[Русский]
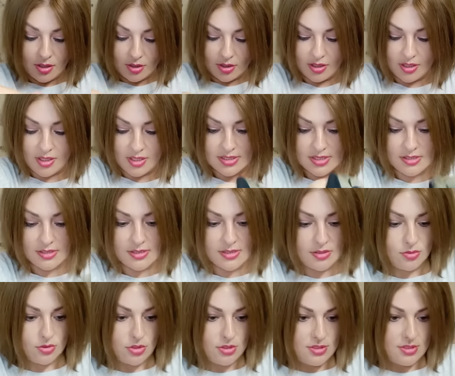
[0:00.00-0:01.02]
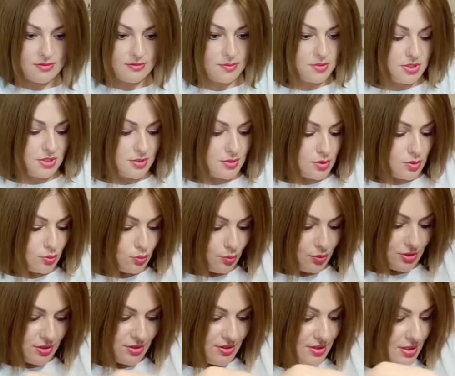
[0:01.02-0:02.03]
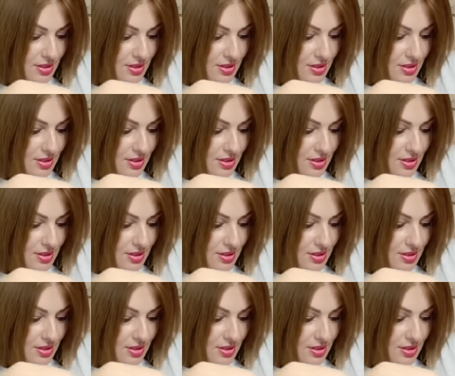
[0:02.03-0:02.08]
Классно, слушайте, вообще супер.